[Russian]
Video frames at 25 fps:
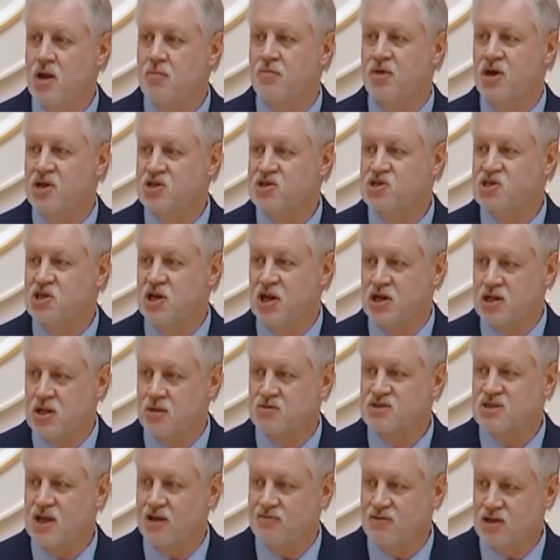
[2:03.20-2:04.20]
мне быть
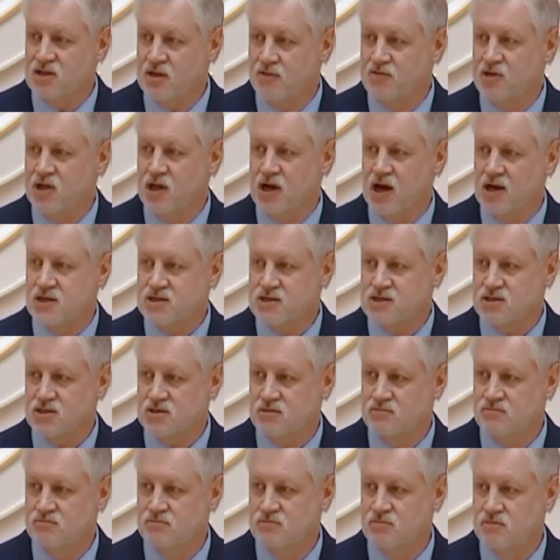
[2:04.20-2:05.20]
членом Совета
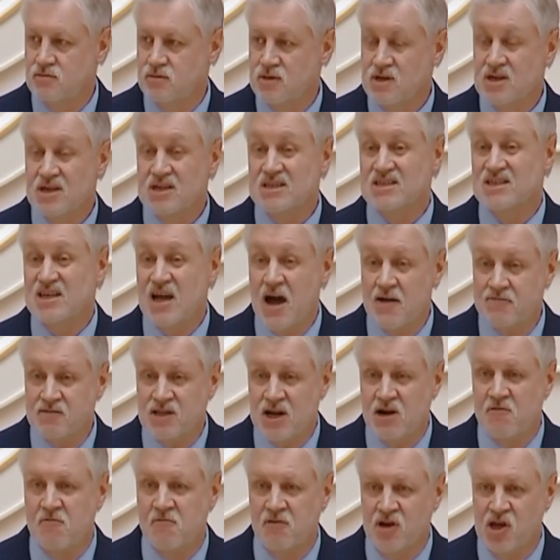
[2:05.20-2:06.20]
Федерации.
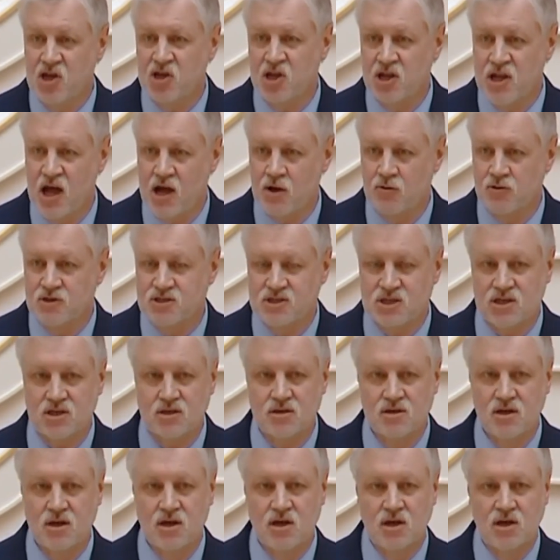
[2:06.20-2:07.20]
Завтра вы,
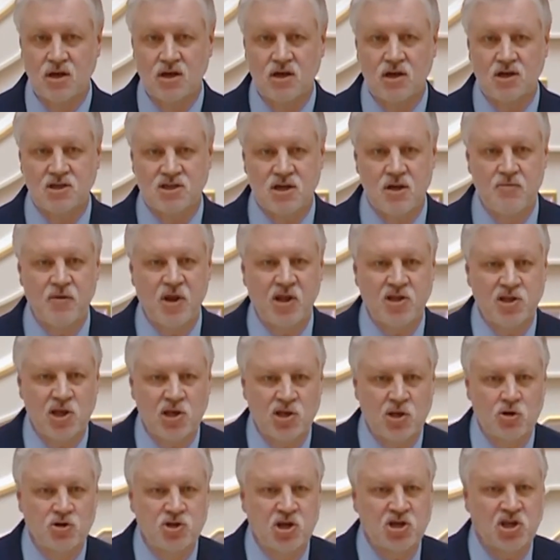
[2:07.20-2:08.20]
единороссы,
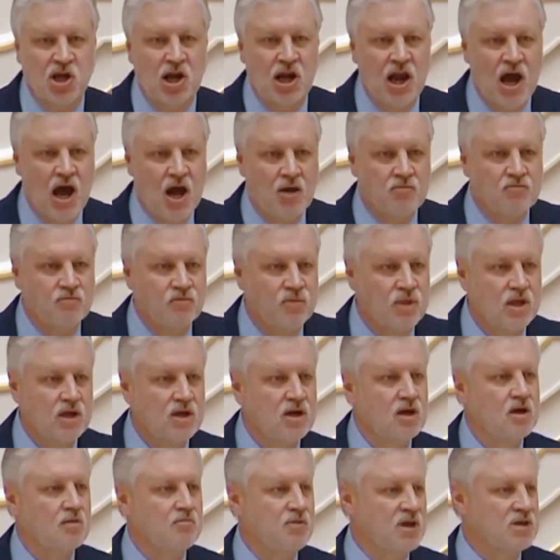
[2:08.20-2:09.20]
запретите учителям
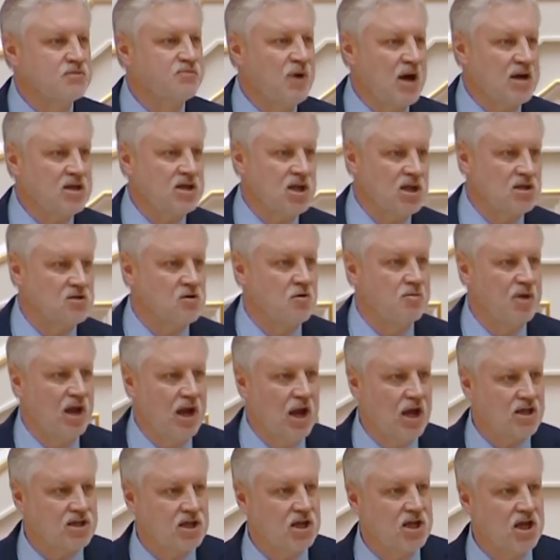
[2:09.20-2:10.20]
без партийного
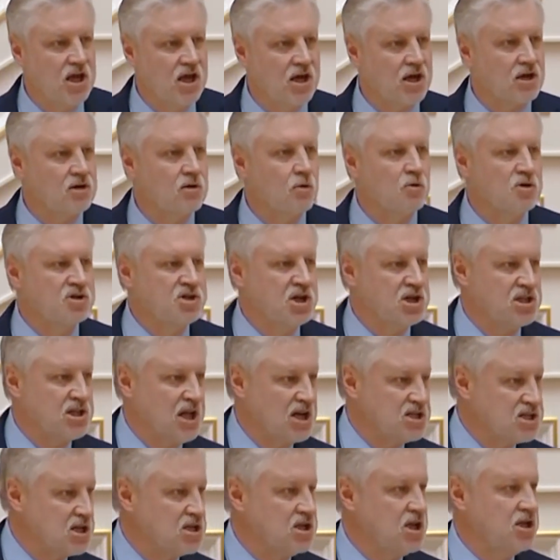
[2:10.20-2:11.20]
билета ЕР
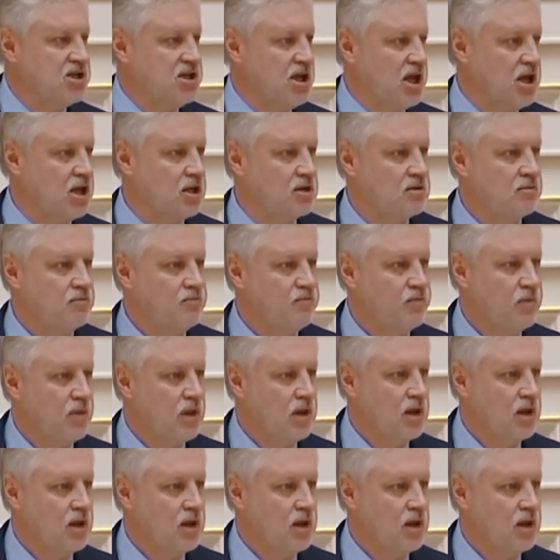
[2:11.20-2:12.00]
учить наших детей –